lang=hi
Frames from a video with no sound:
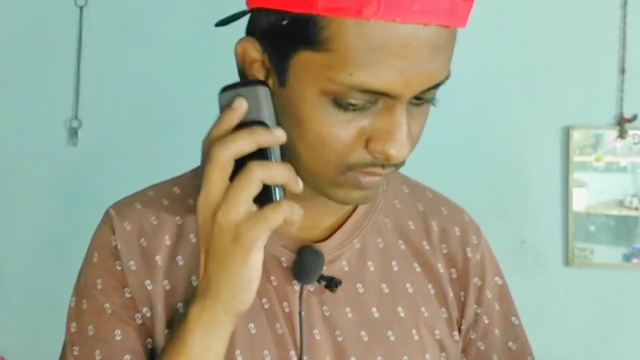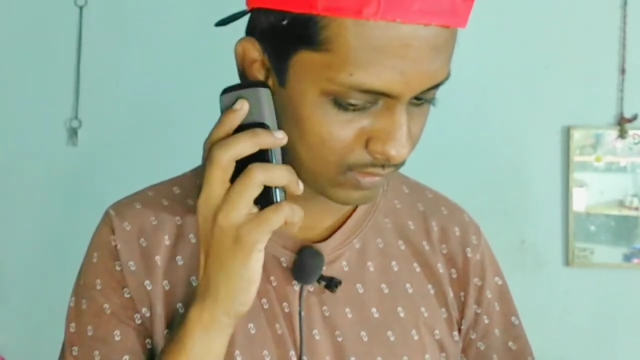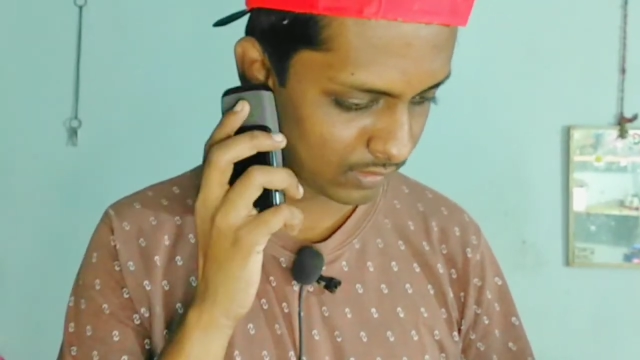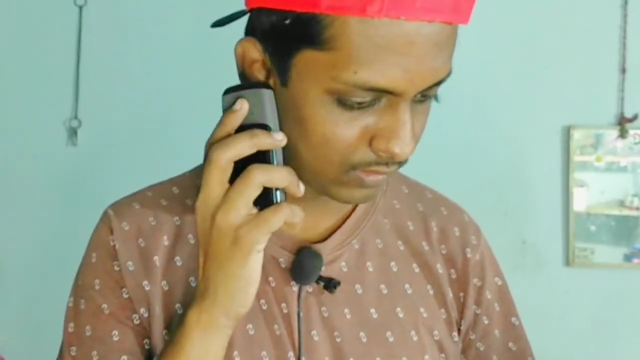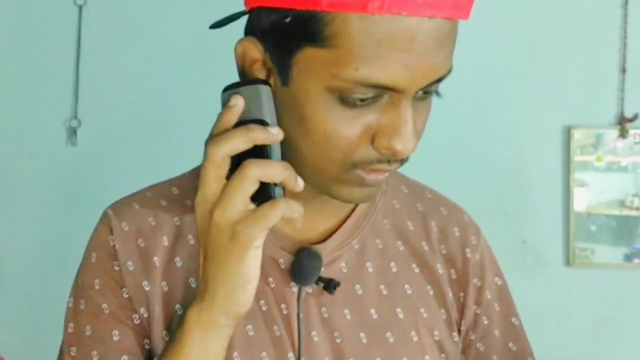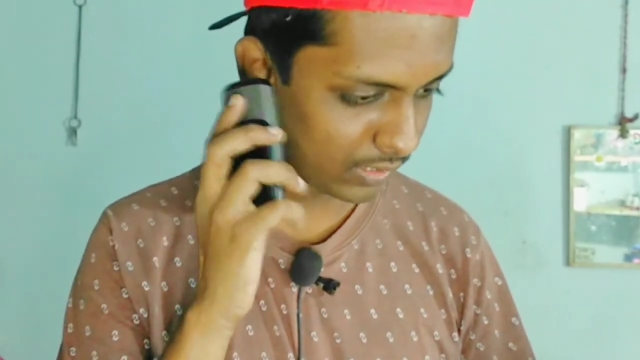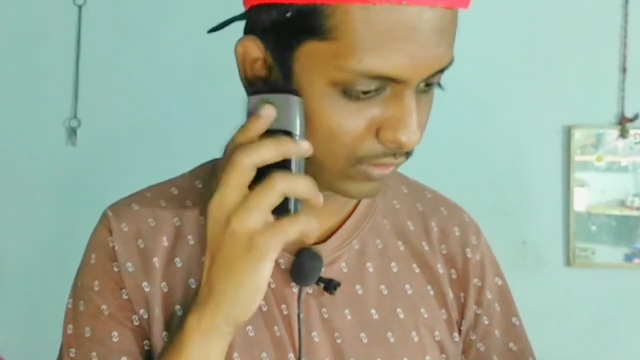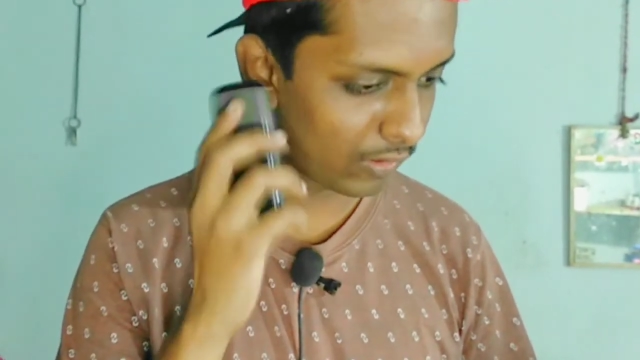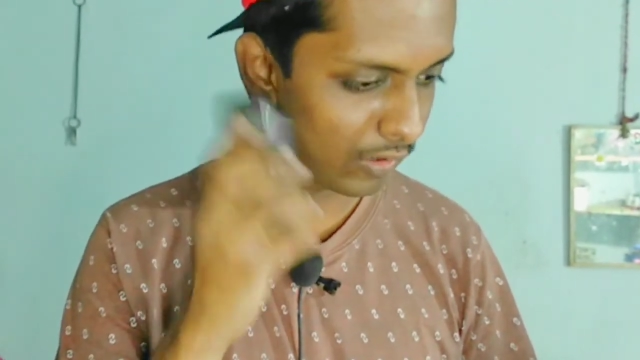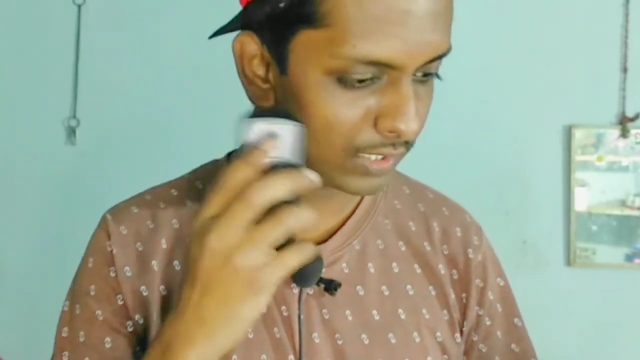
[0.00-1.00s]
ओके तो कॉल
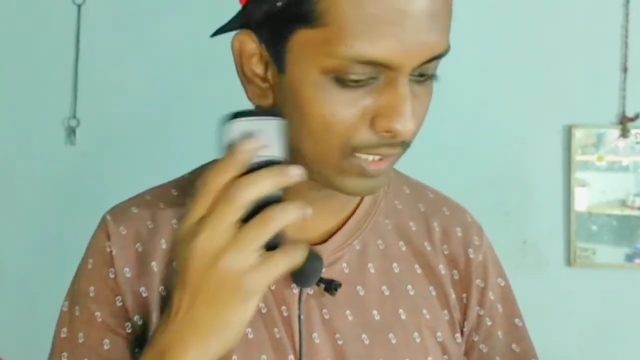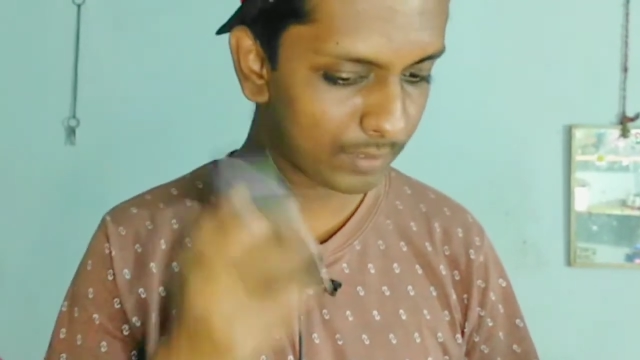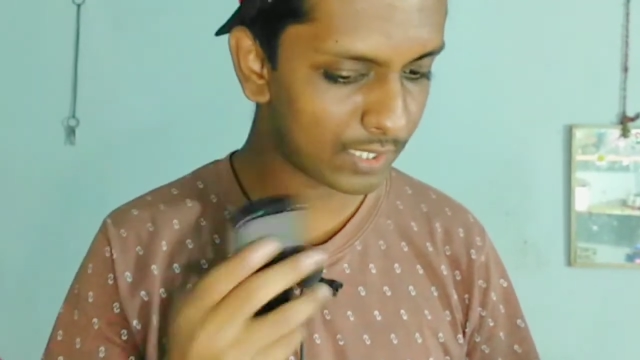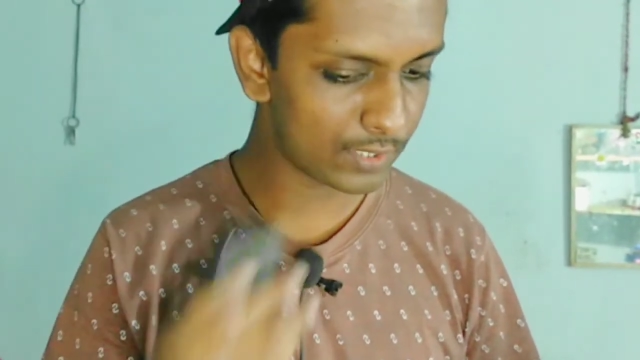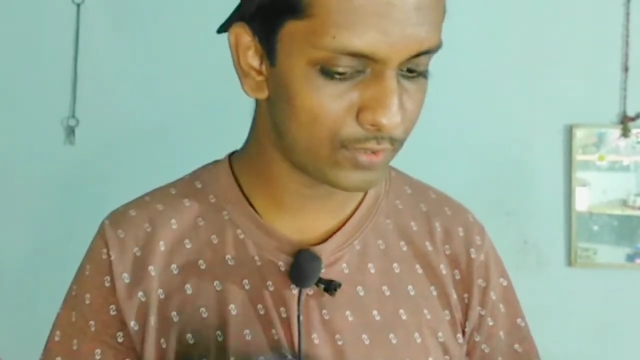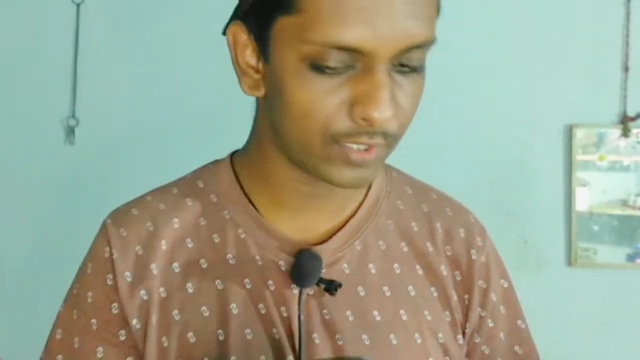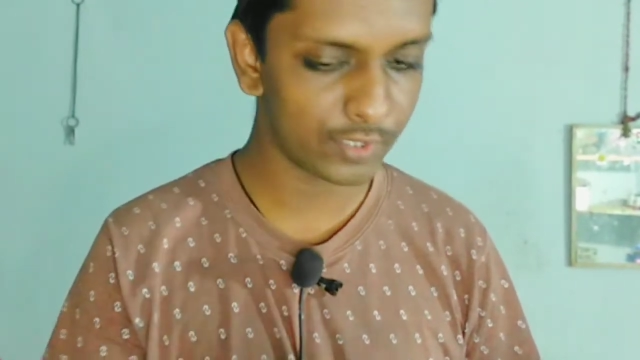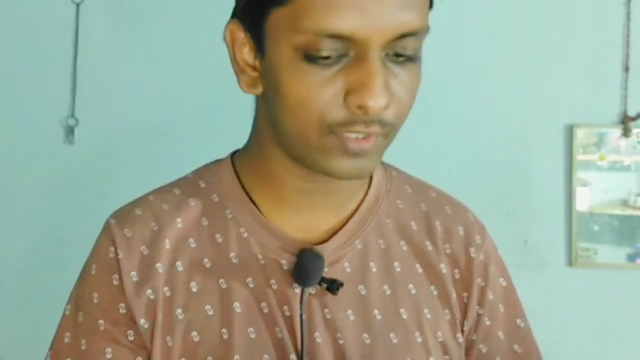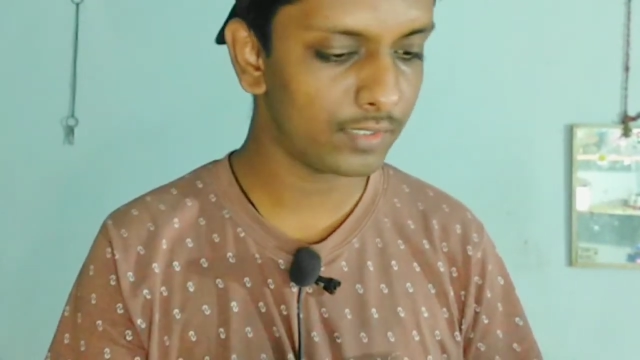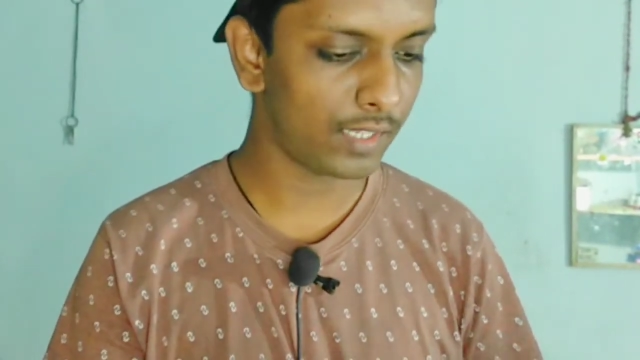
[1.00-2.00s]
यहाँ पे कट चुकी है क्योंकि
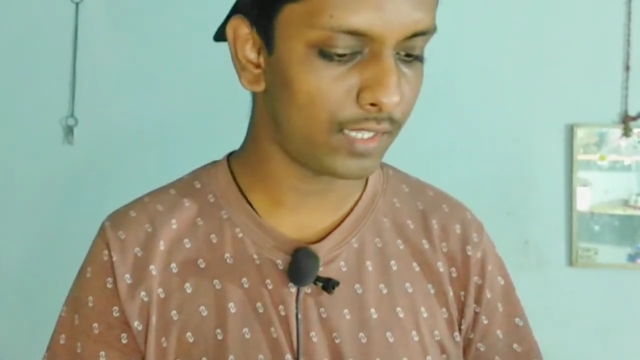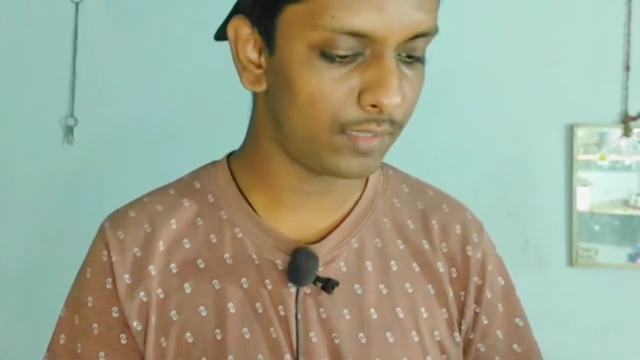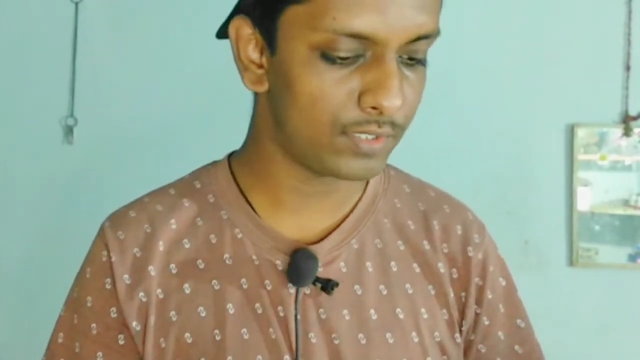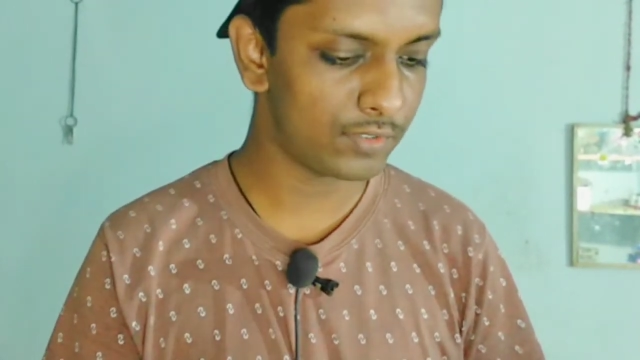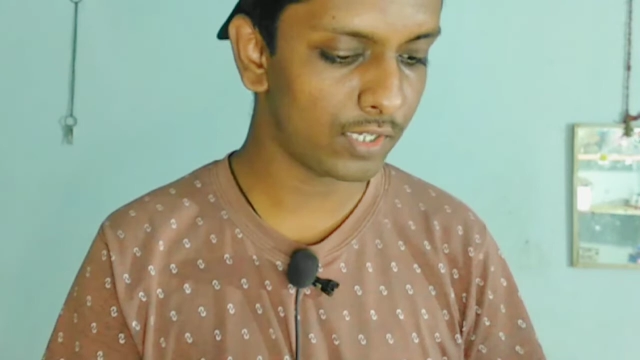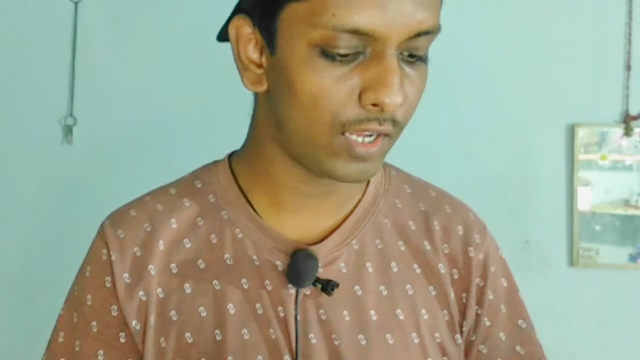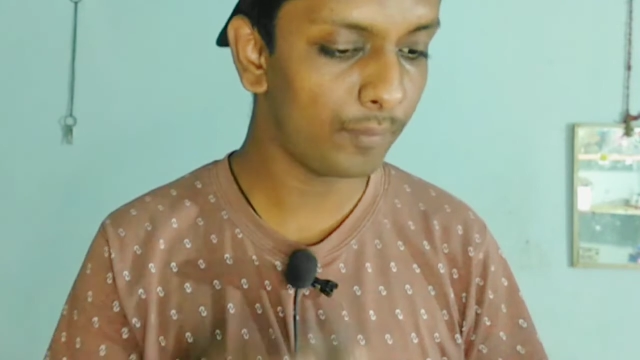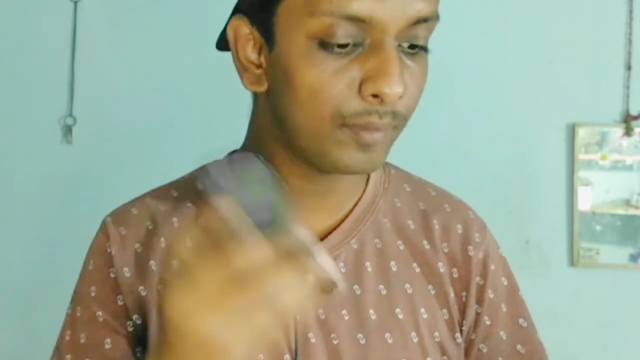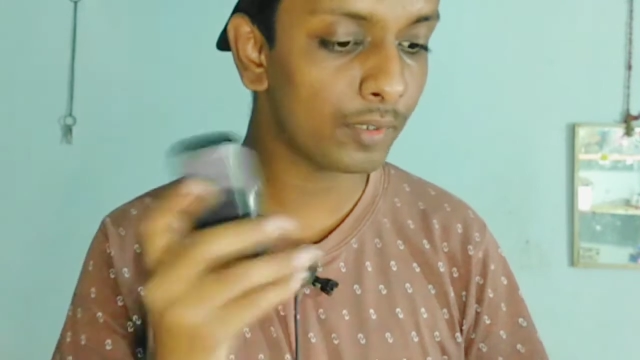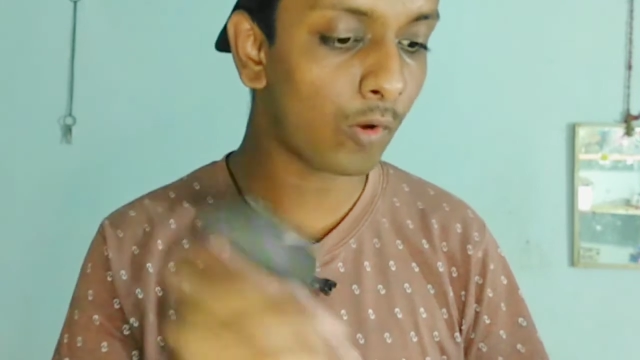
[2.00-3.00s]
ज़्यादा बच चुका है अभी मैं
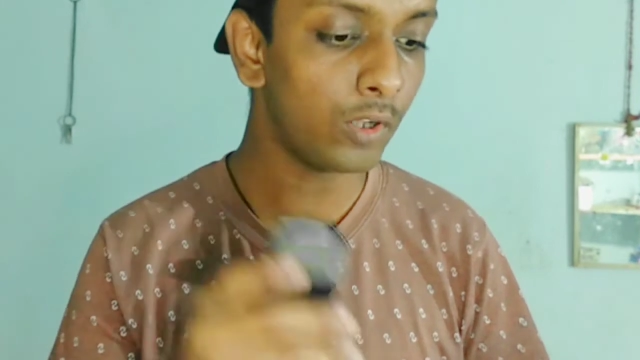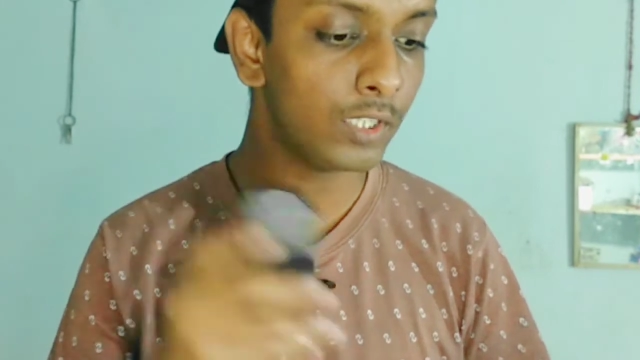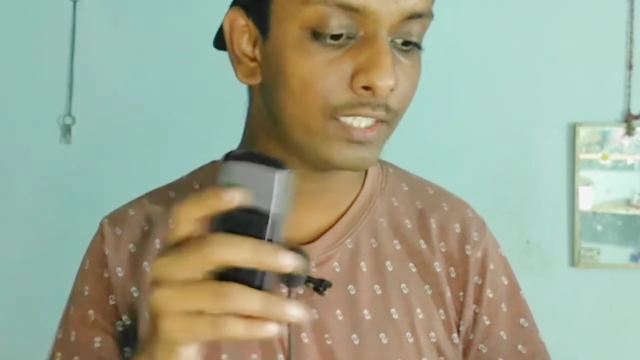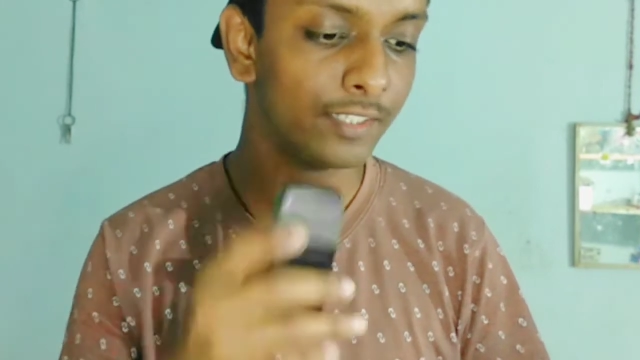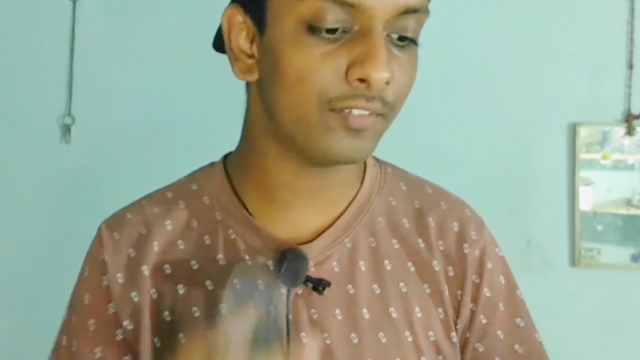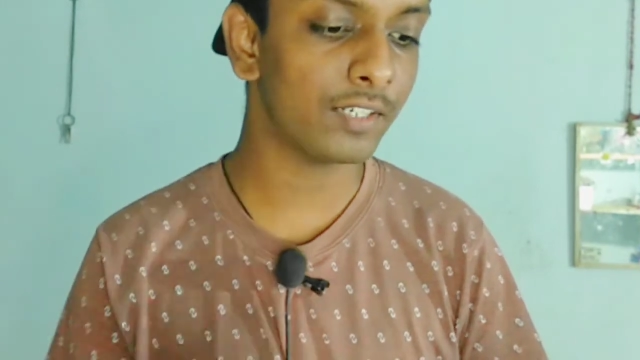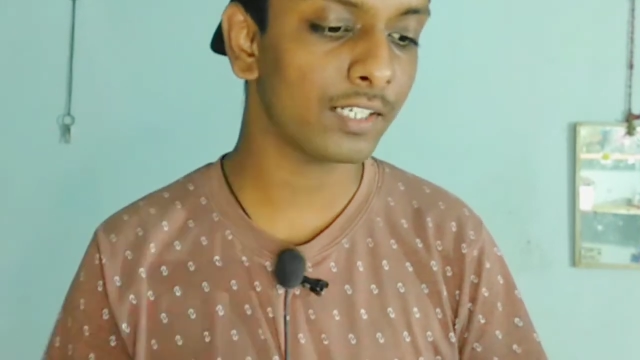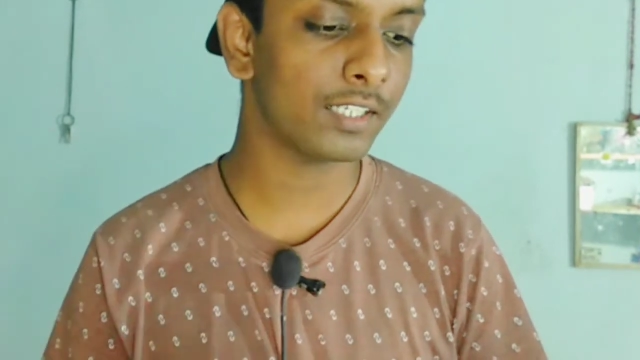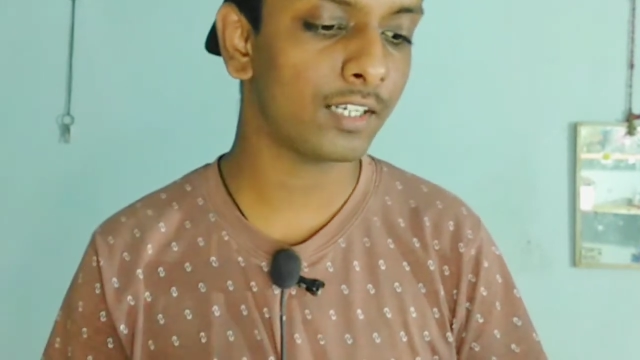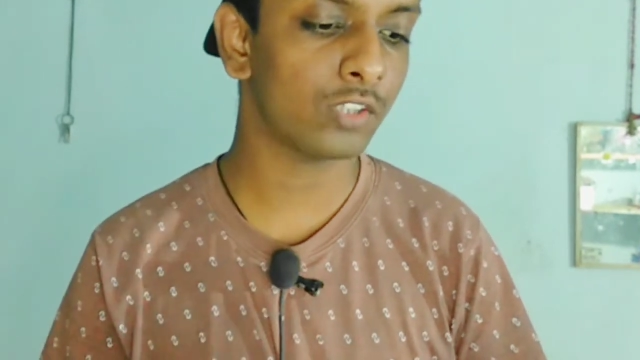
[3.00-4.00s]
कॉल रिसीव करके दिखाता हूँ जो